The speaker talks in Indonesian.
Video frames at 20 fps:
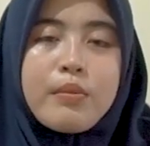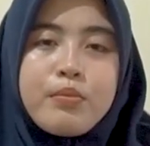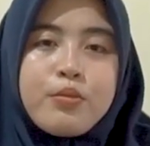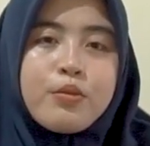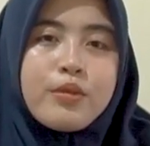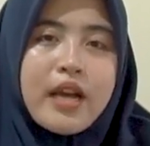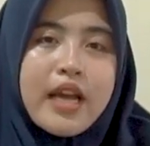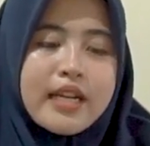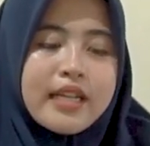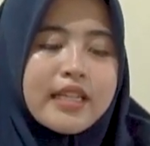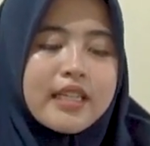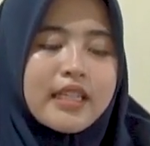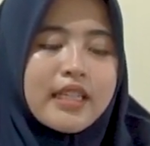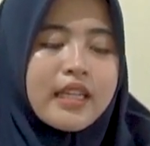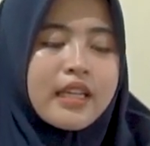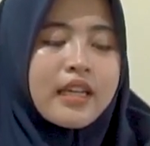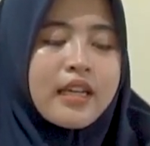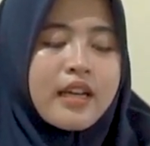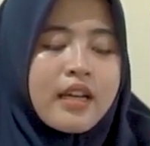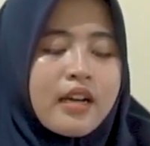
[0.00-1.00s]
bulan
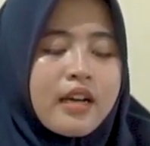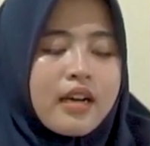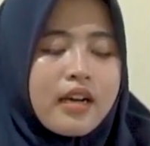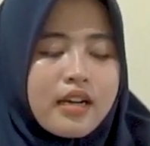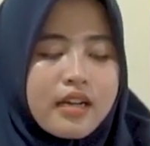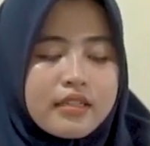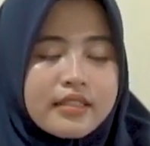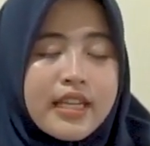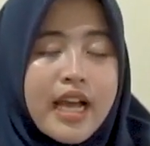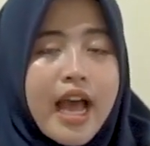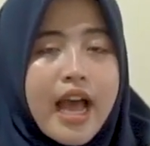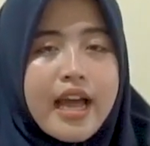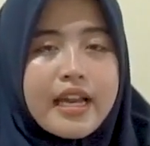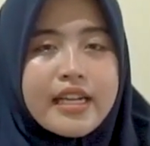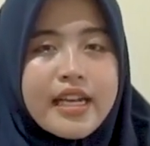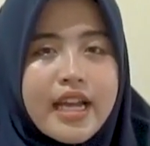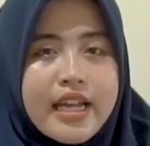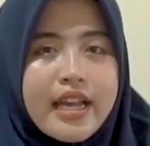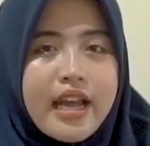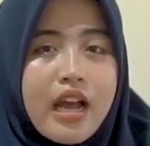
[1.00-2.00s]
ini eh, nggak uh,
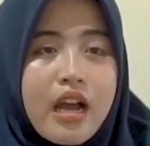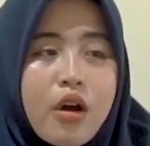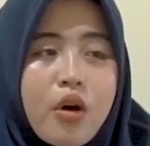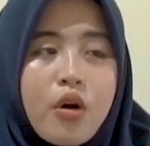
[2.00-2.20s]
ada ya